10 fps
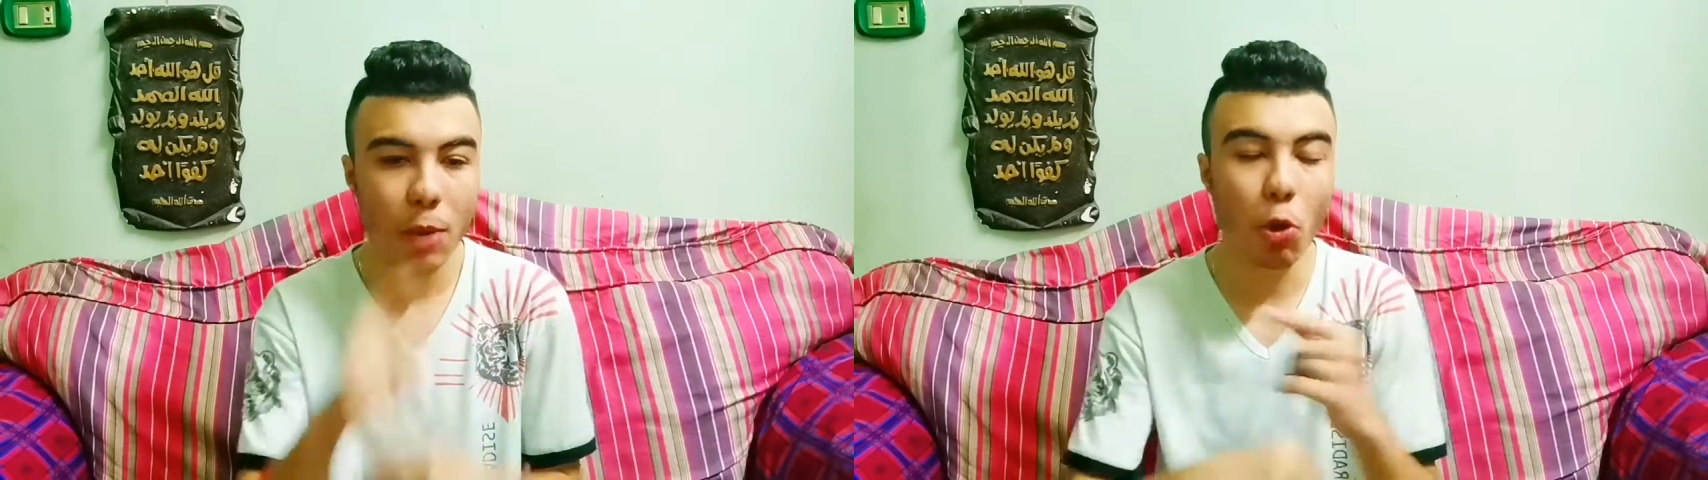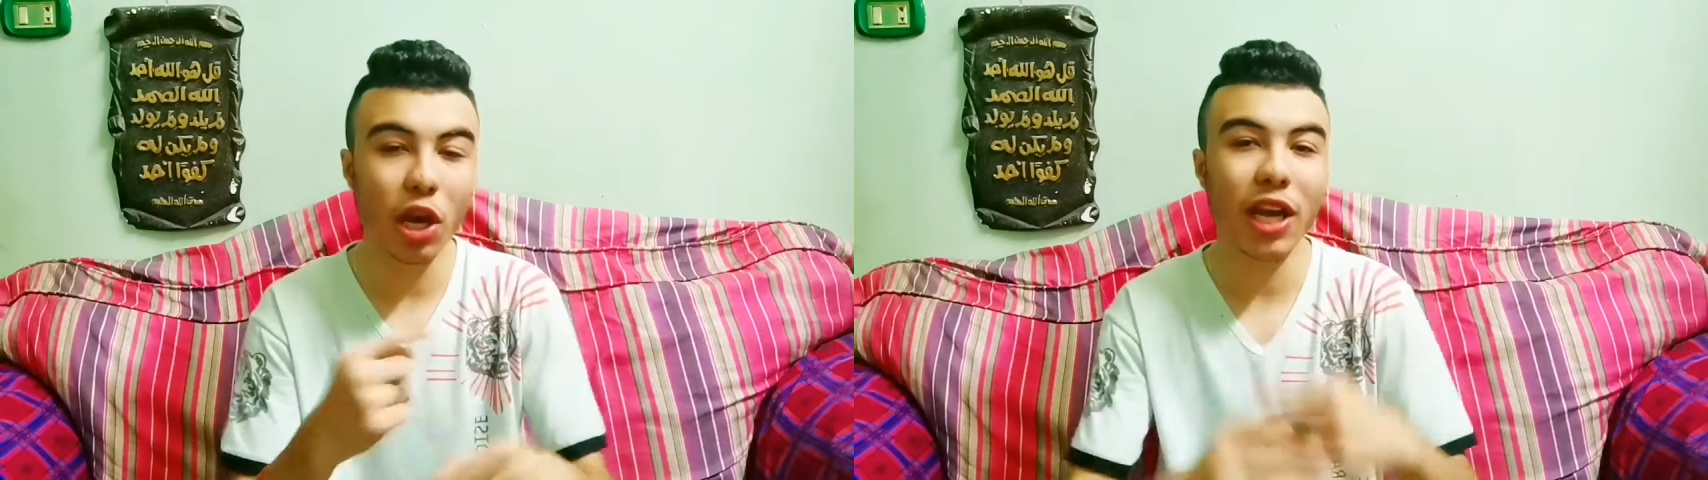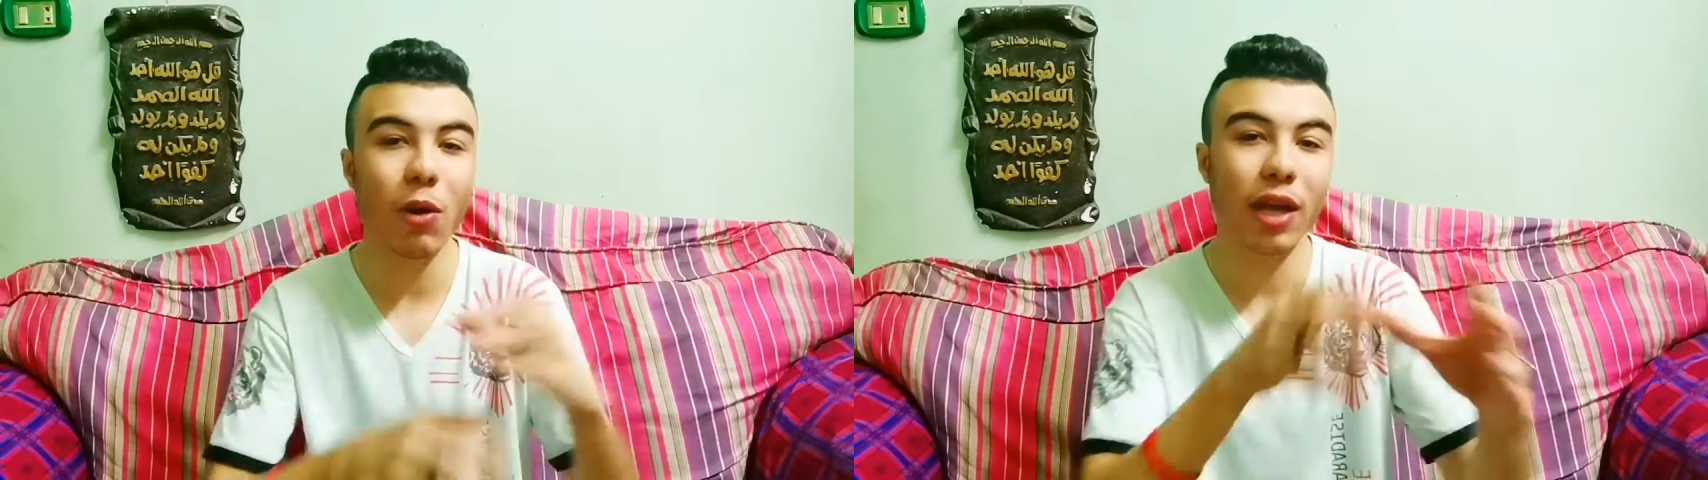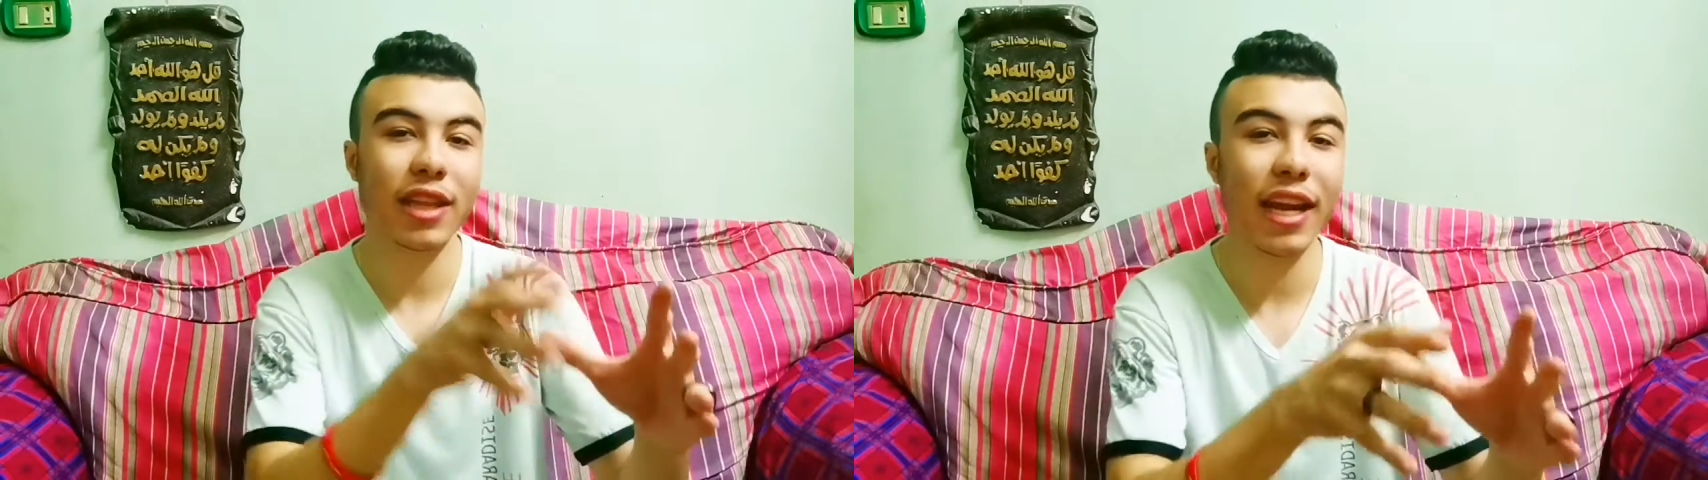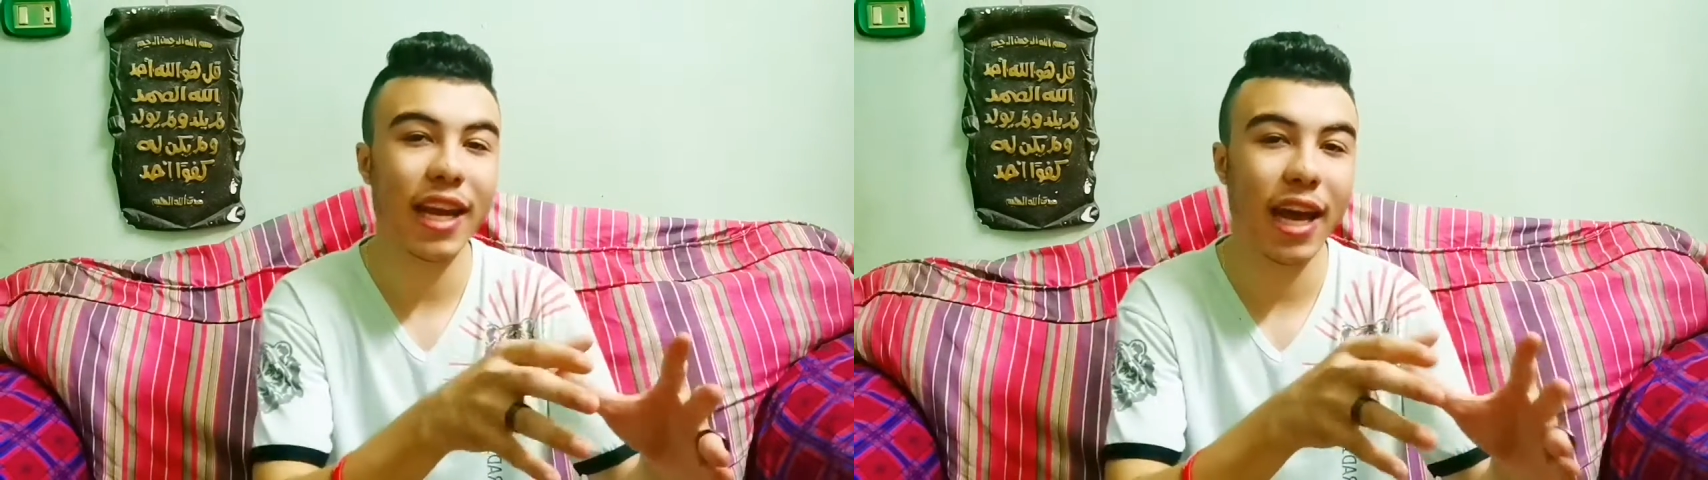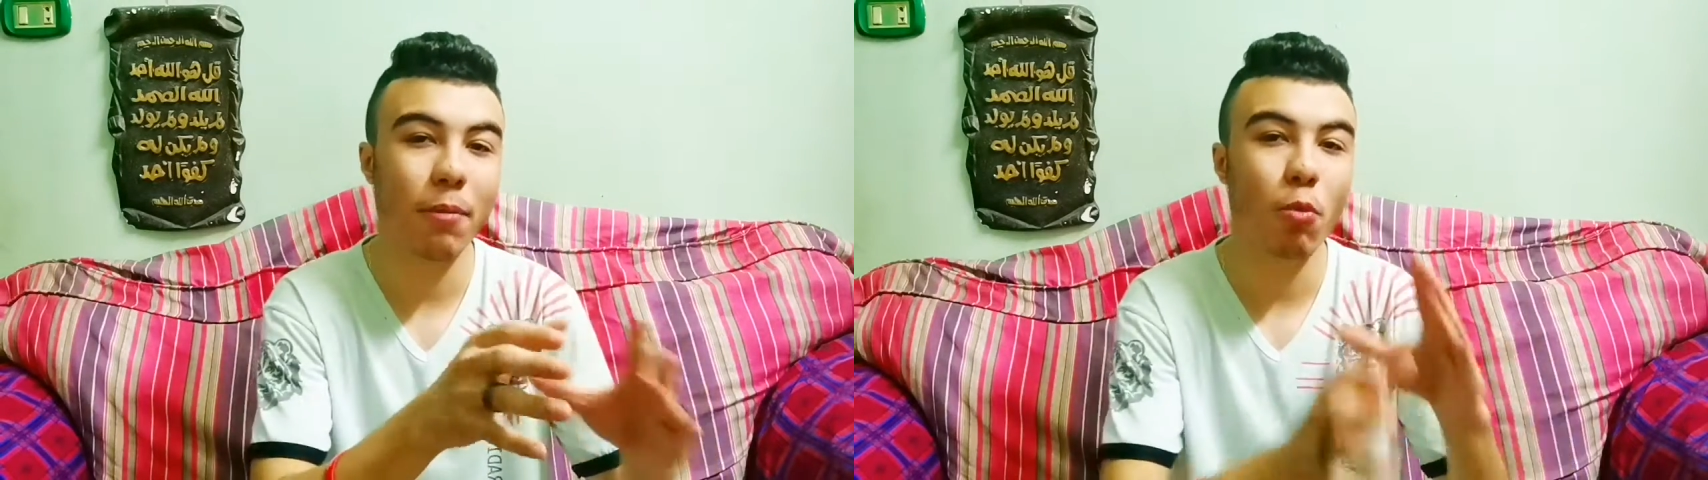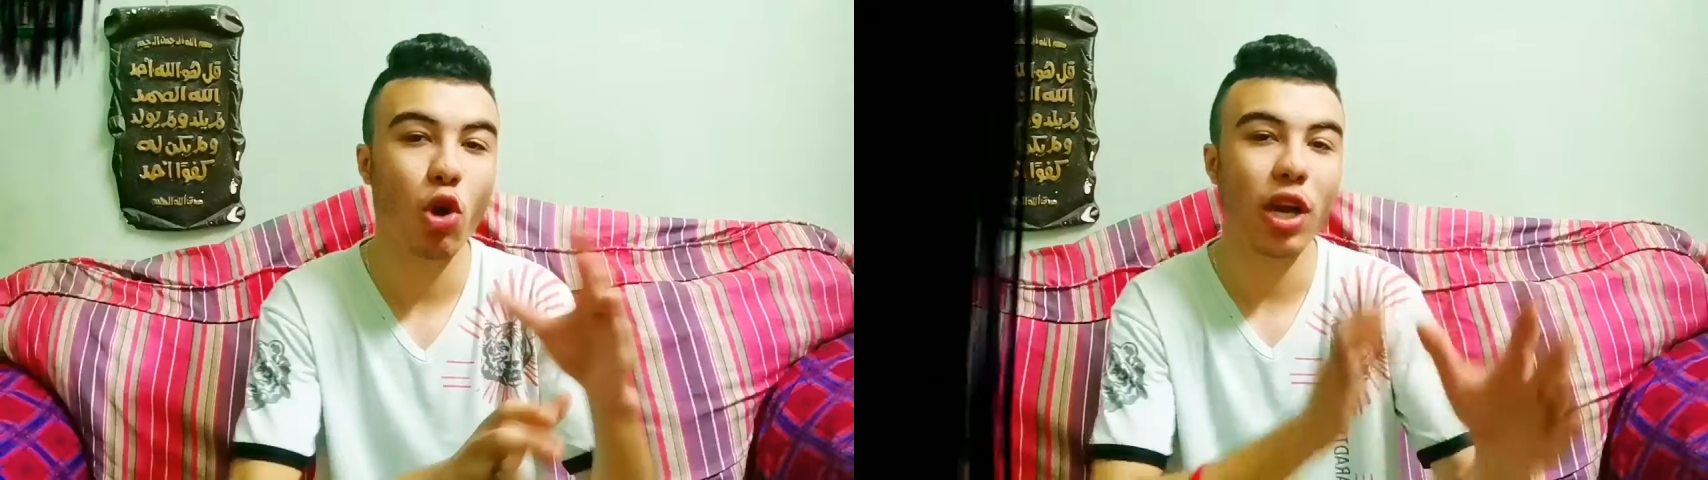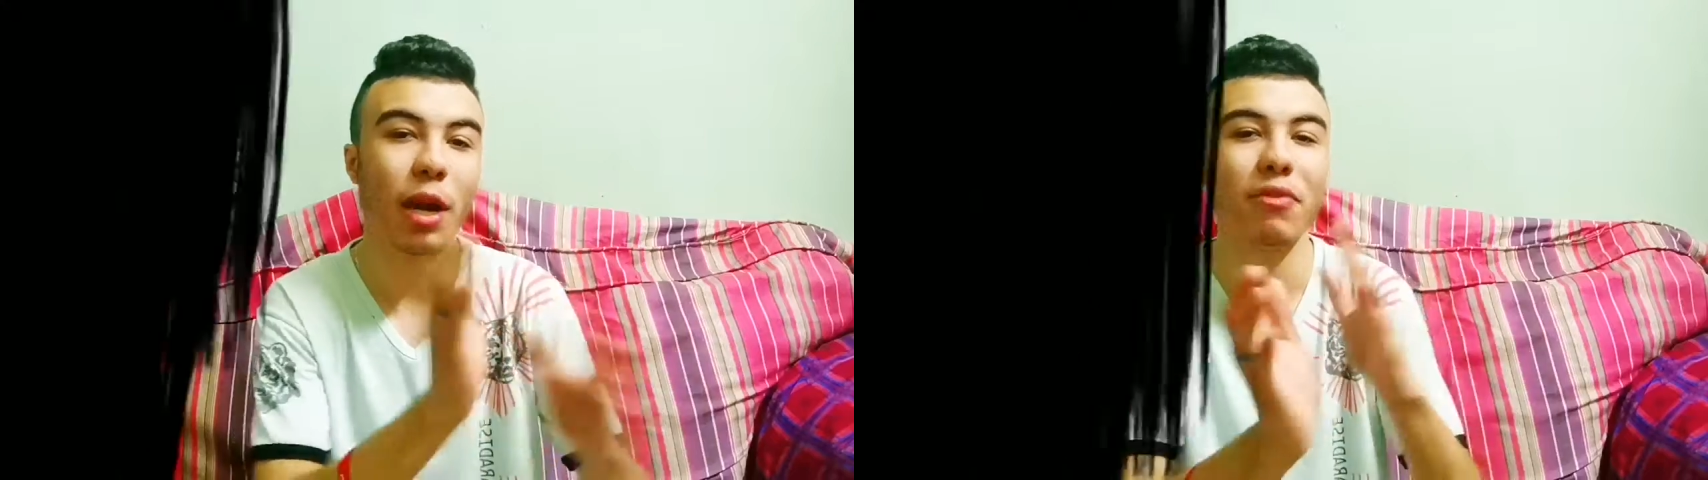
ممكن الجوله الثانيه ممكن